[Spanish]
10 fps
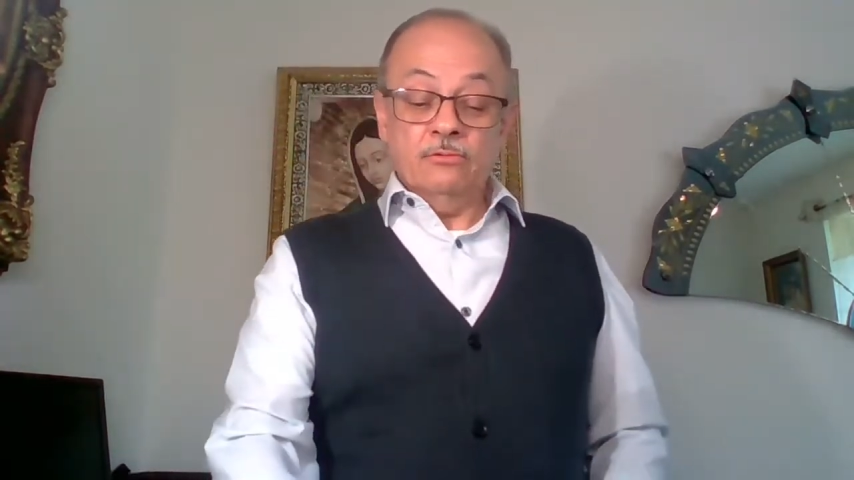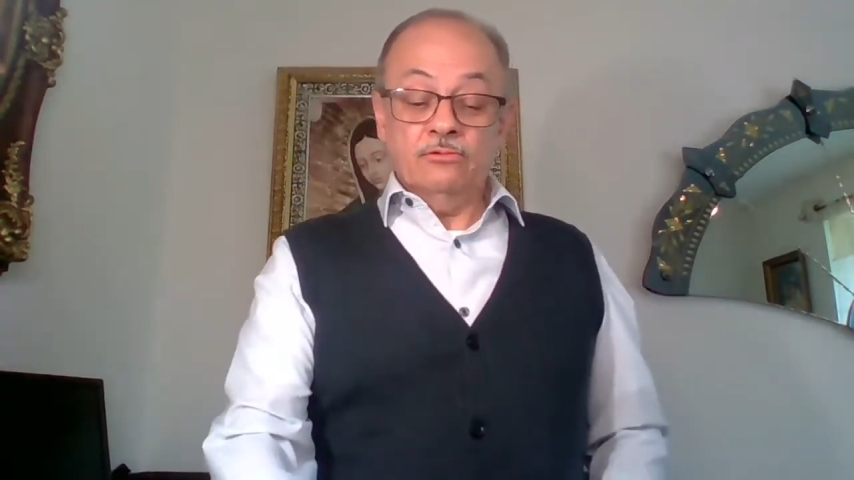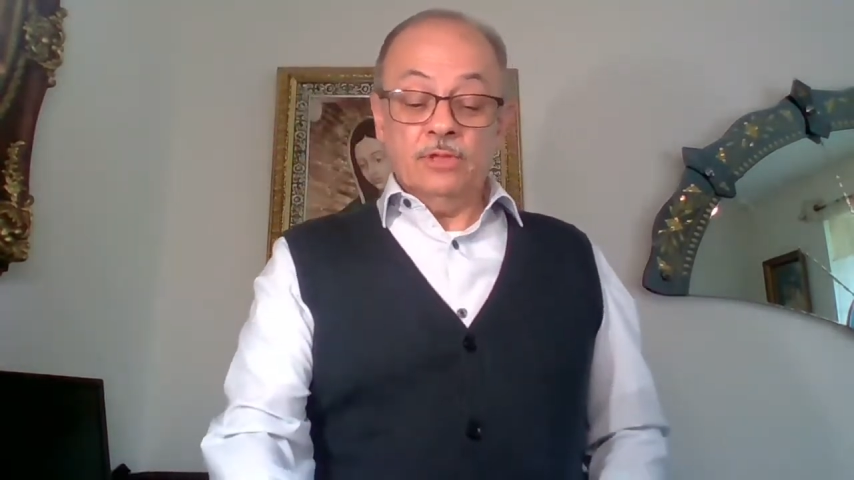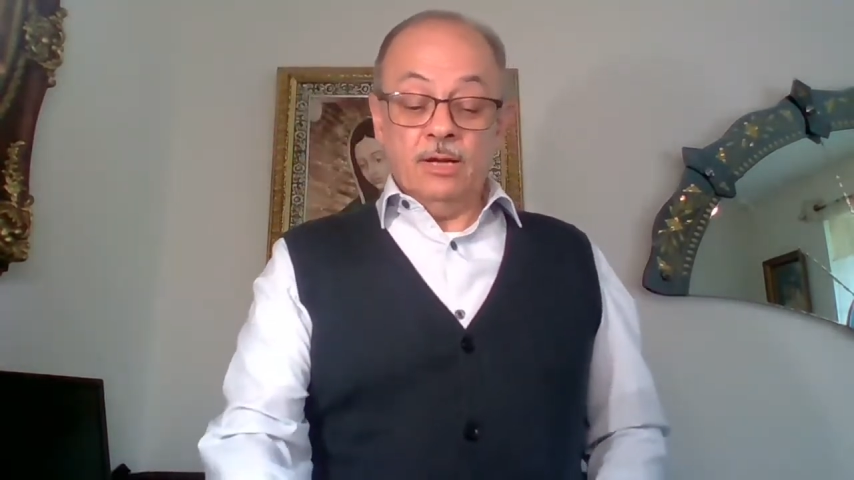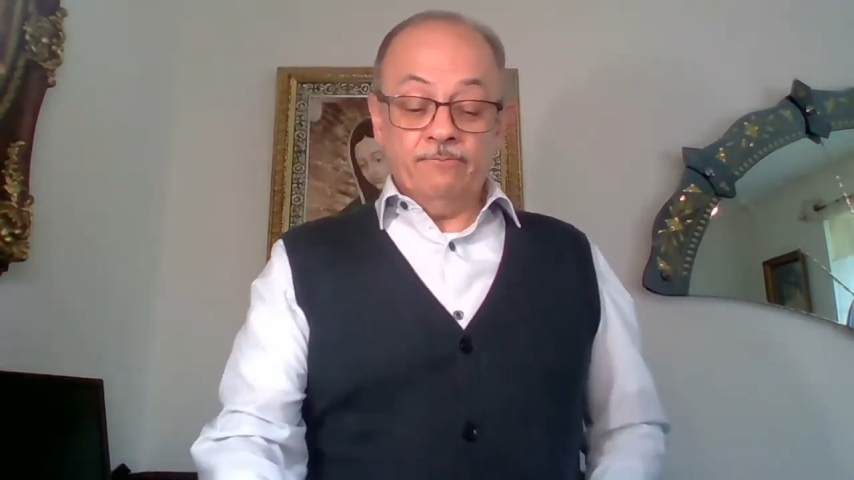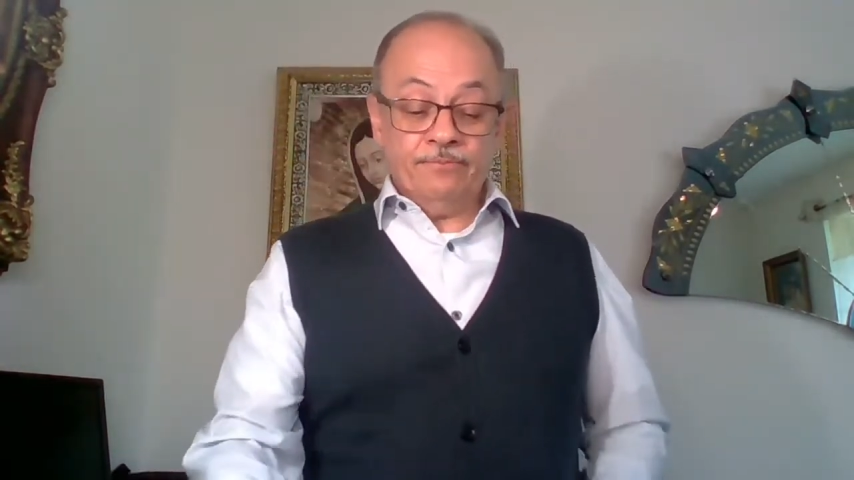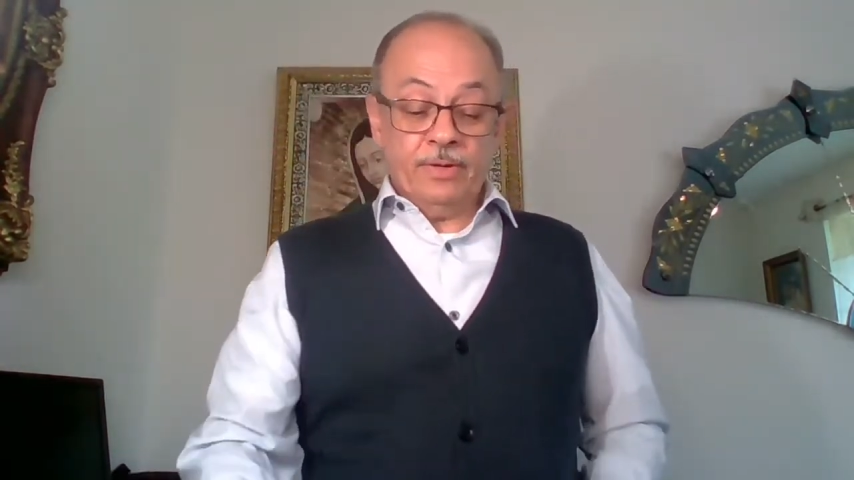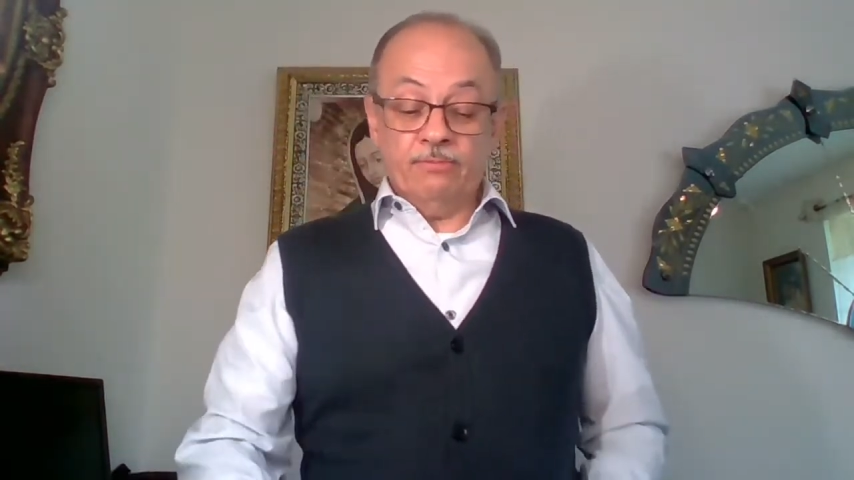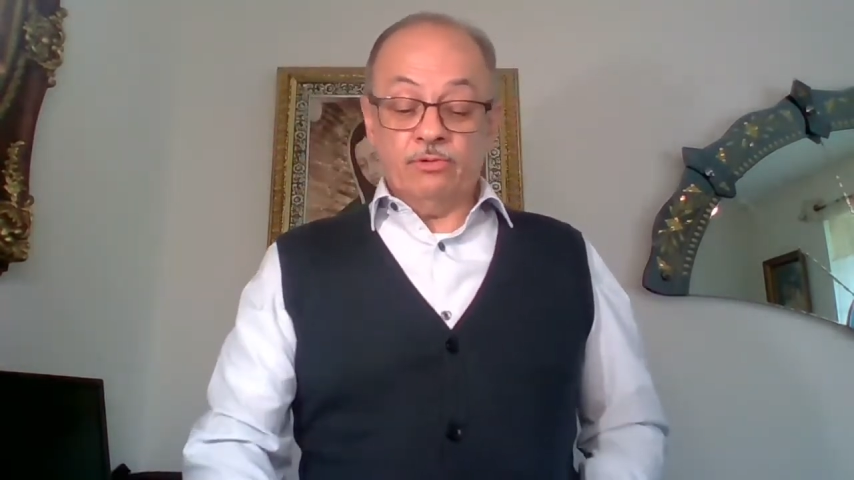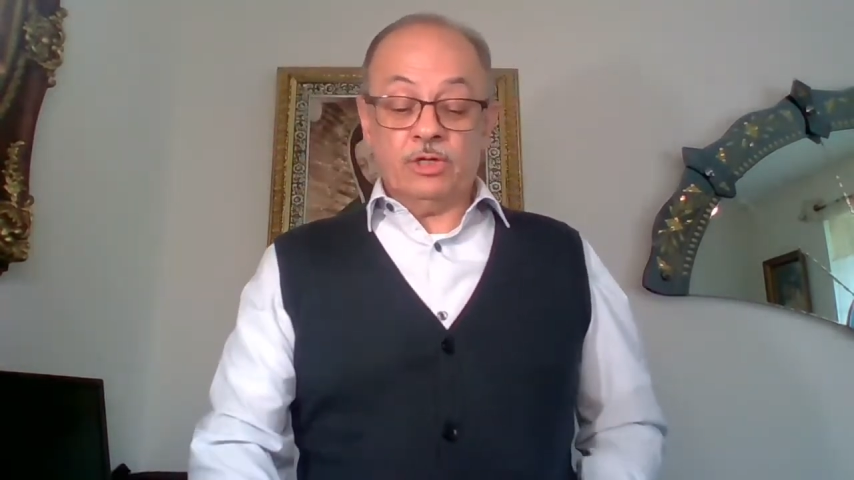Una,
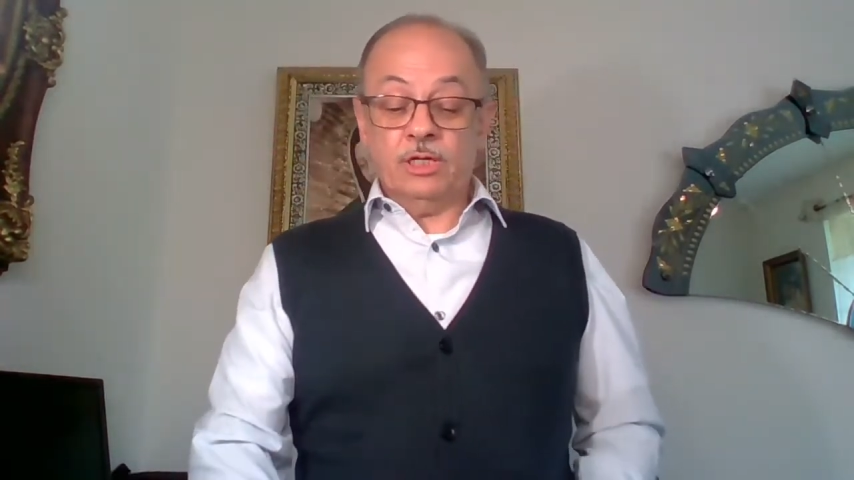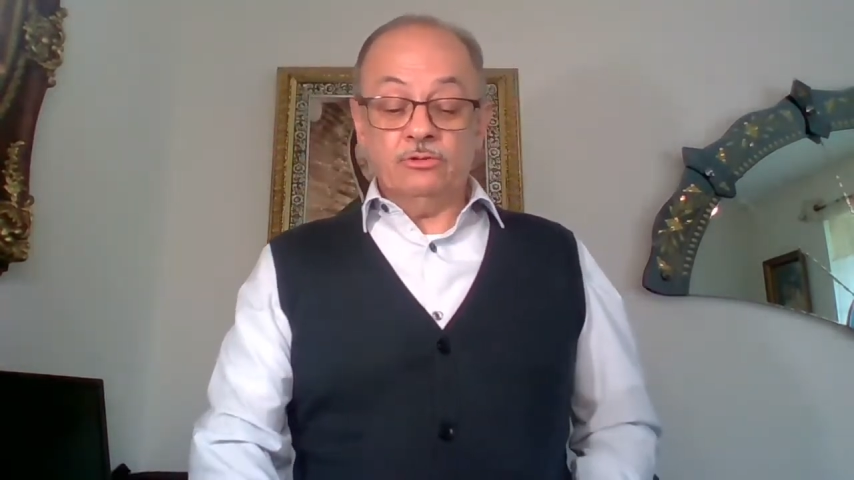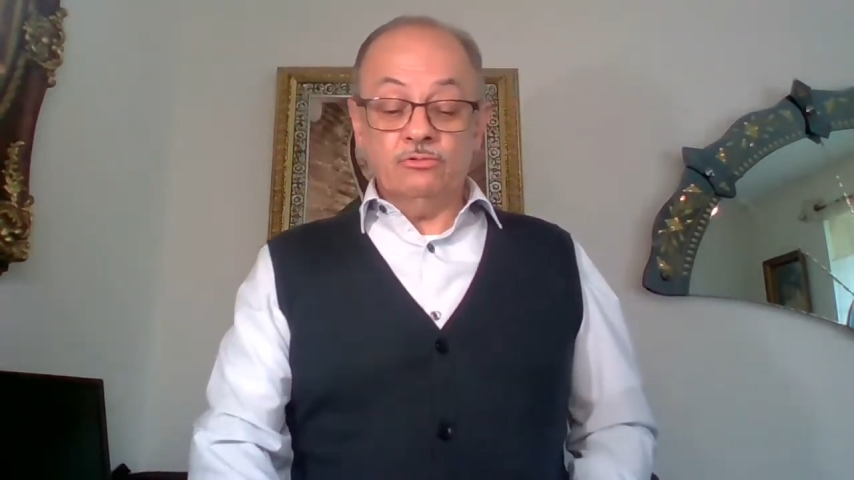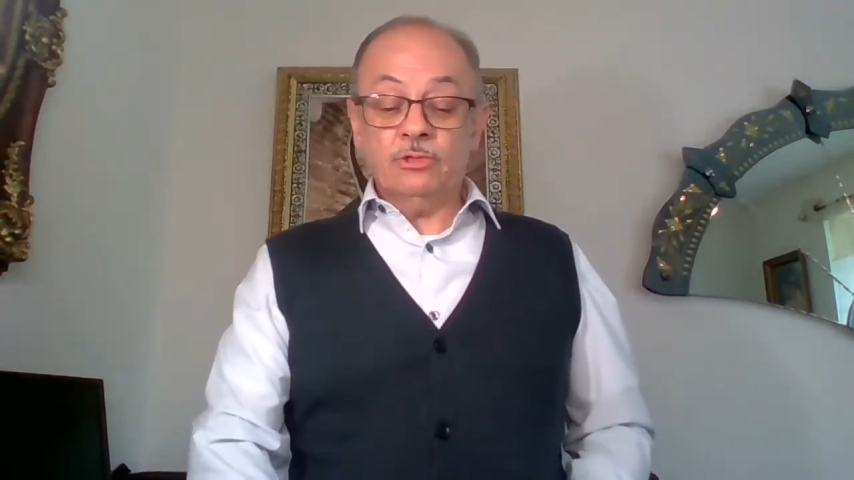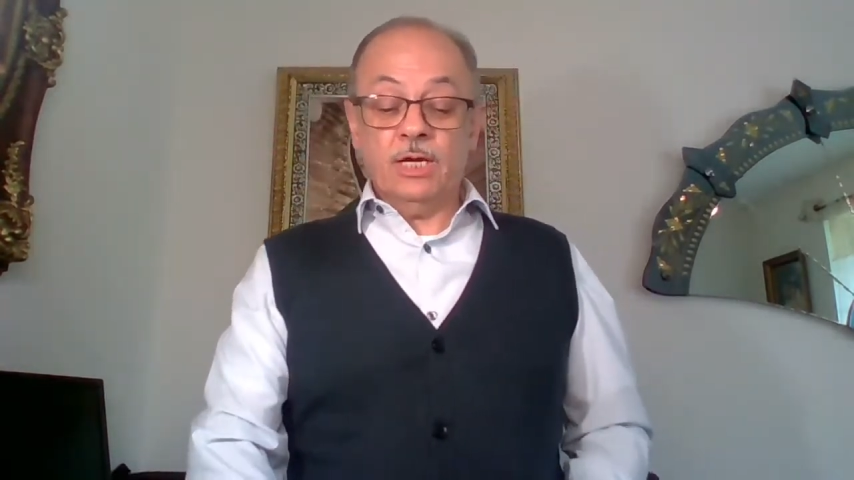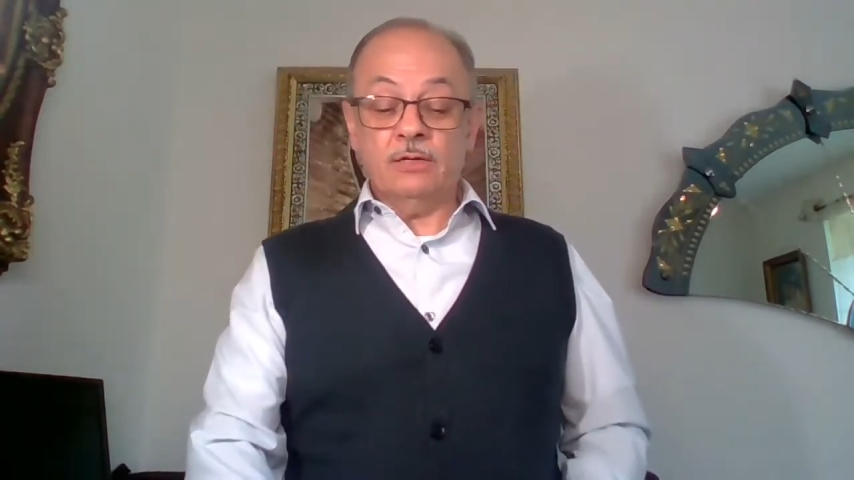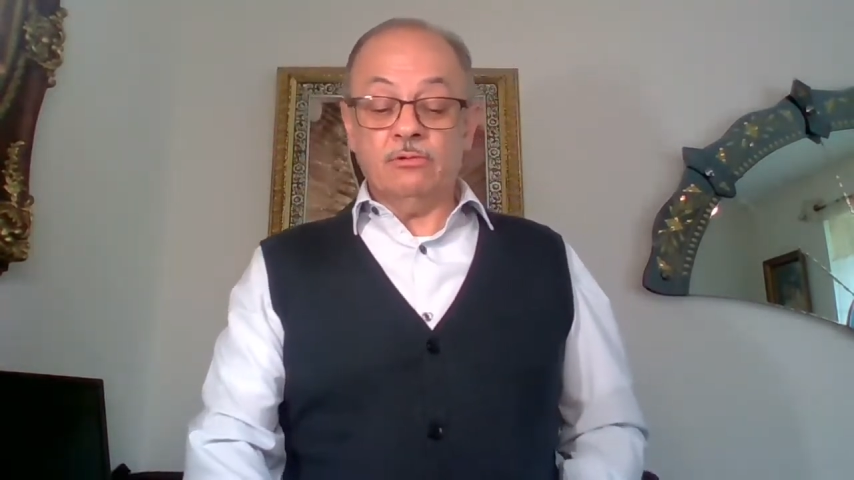porque nunca